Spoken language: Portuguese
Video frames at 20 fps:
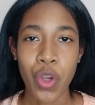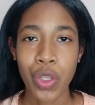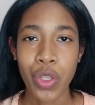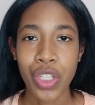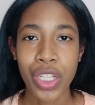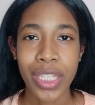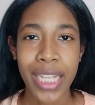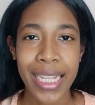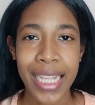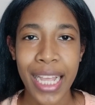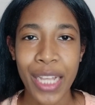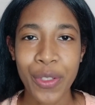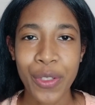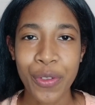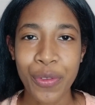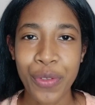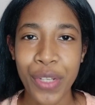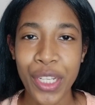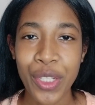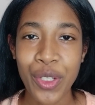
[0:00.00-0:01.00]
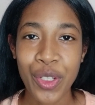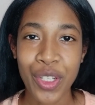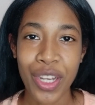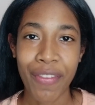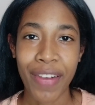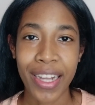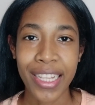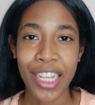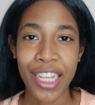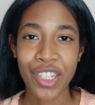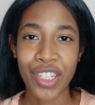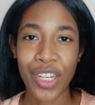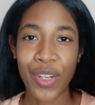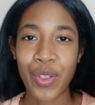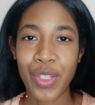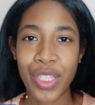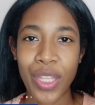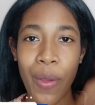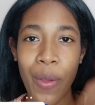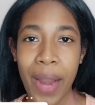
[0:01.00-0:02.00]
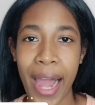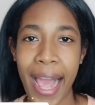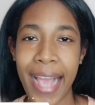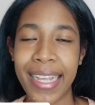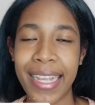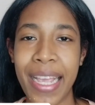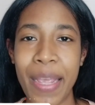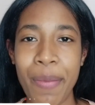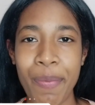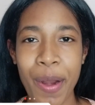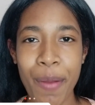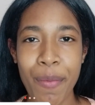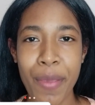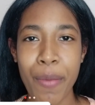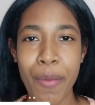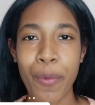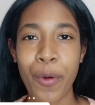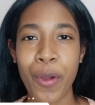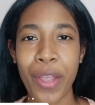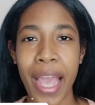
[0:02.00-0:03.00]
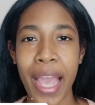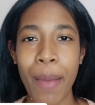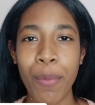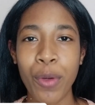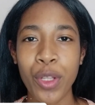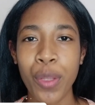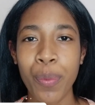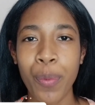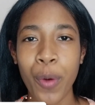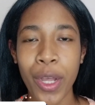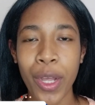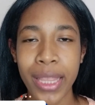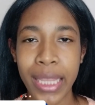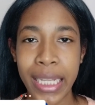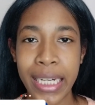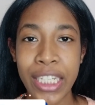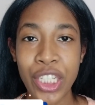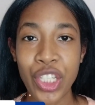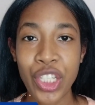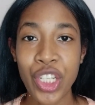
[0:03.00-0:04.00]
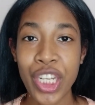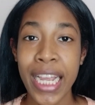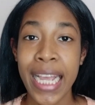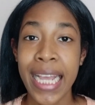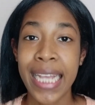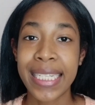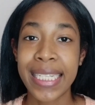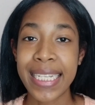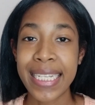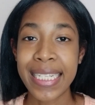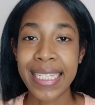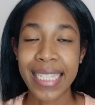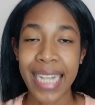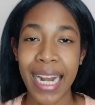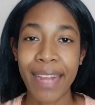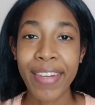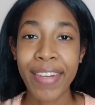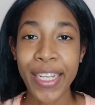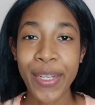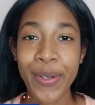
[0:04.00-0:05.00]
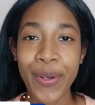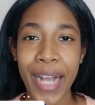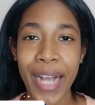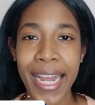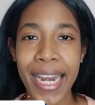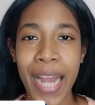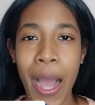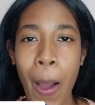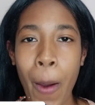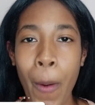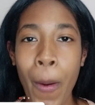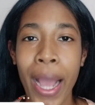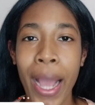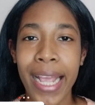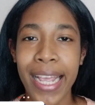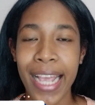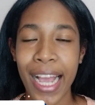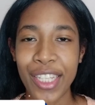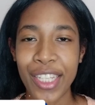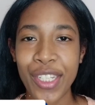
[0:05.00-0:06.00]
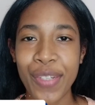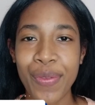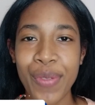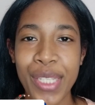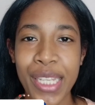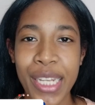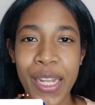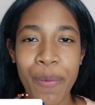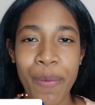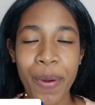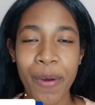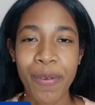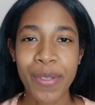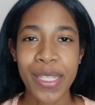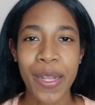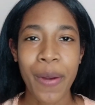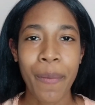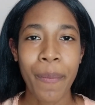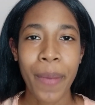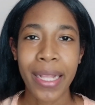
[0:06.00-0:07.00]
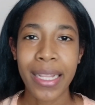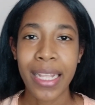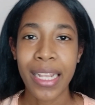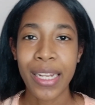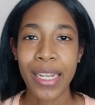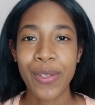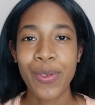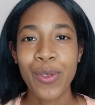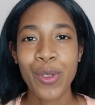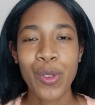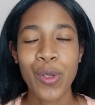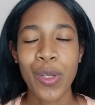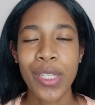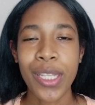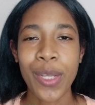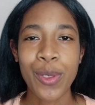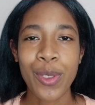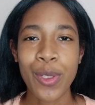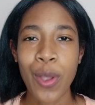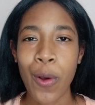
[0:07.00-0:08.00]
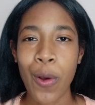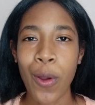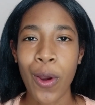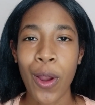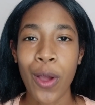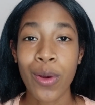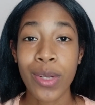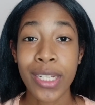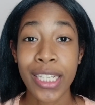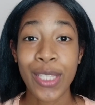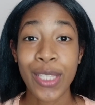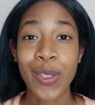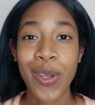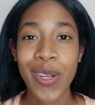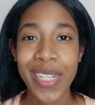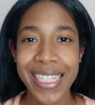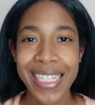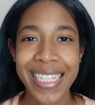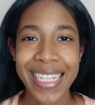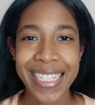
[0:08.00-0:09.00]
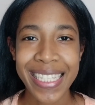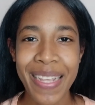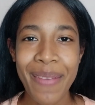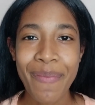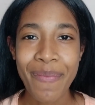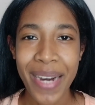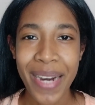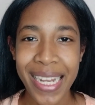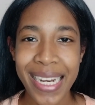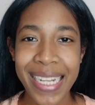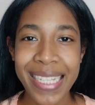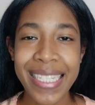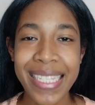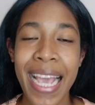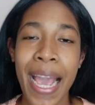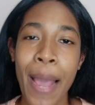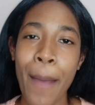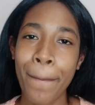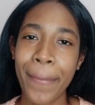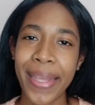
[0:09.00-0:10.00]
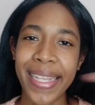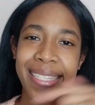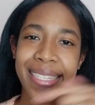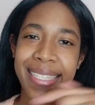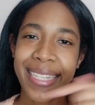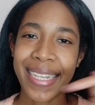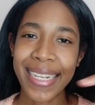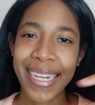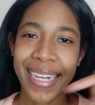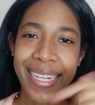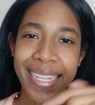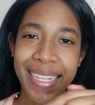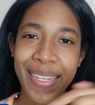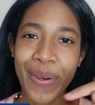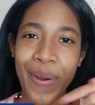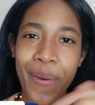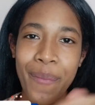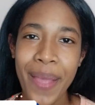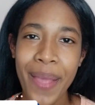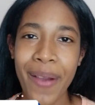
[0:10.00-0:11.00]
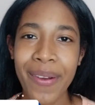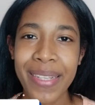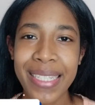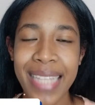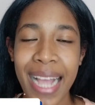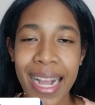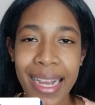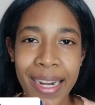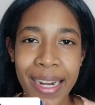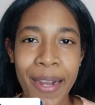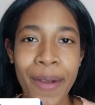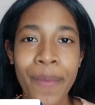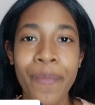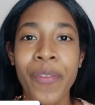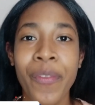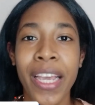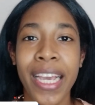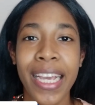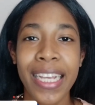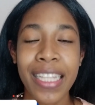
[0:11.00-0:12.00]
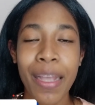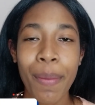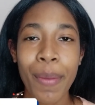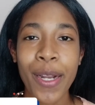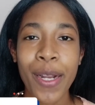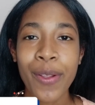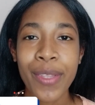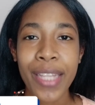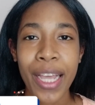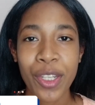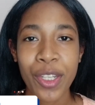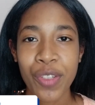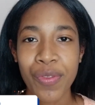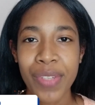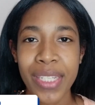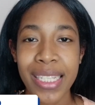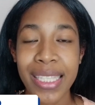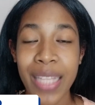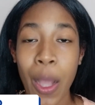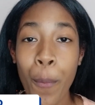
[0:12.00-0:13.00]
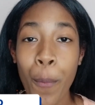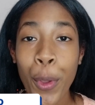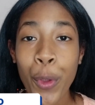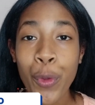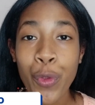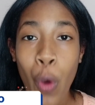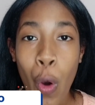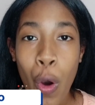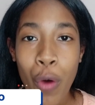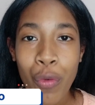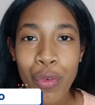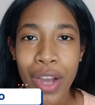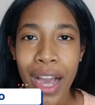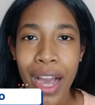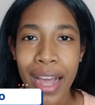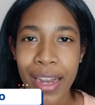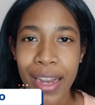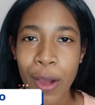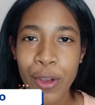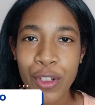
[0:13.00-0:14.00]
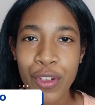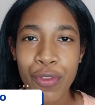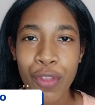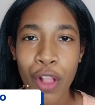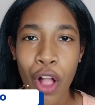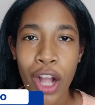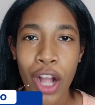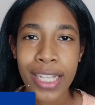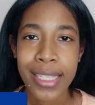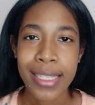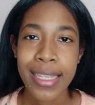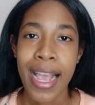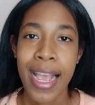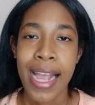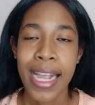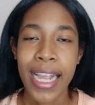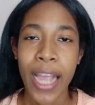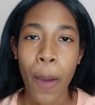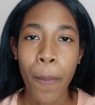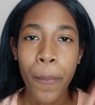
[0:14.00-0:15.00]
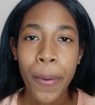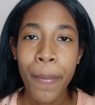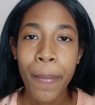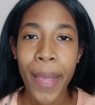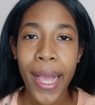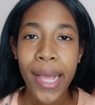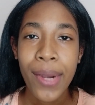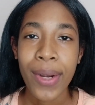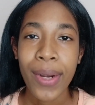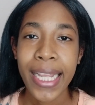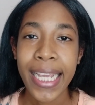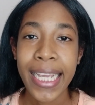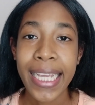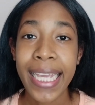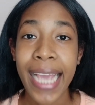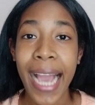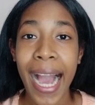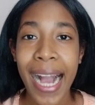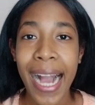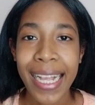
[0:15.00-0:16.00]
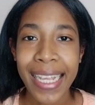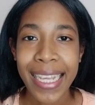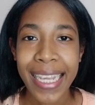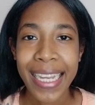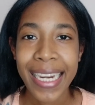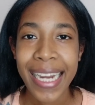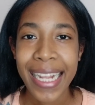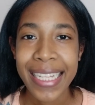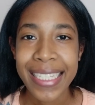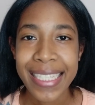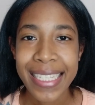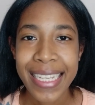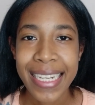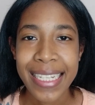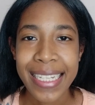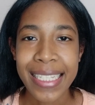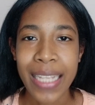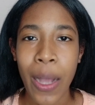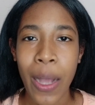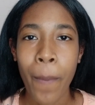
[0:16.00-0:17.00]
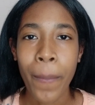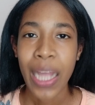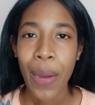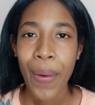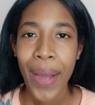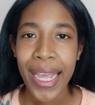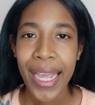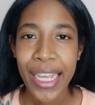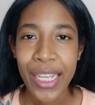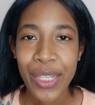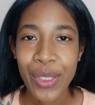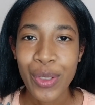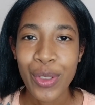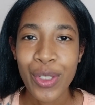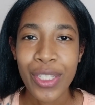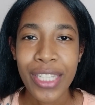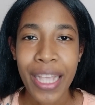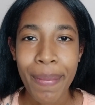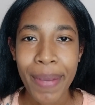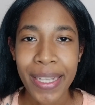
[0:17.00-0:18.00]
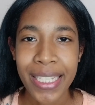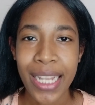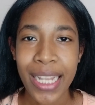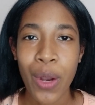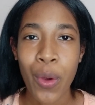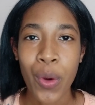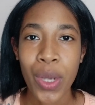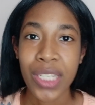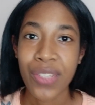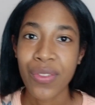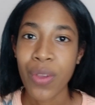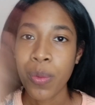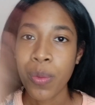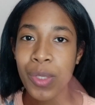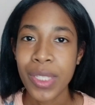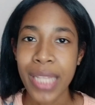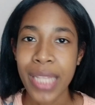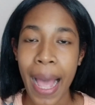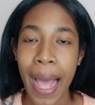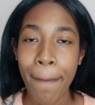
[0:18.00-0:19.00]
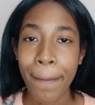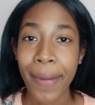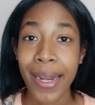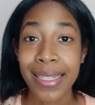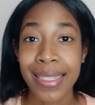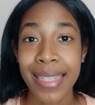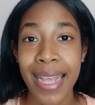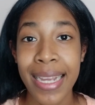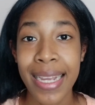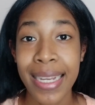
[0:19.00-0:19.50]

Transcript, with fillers: já gostou da ideia do vídeo, já vai deixando o seu like aí pra mim, porque é muito importante. Se inscreve aqui no canal e ativa o sininho pra você não perder nenhum dos conteúdos que eu coloco aqui todas as semanas. Me siga aqui no meu Instagram e também não deixe de visitar o meu novo canal de vlogs, que é o primeiro link aqui na descrição. Então é isso, sem mais delongas, vamos lá para essa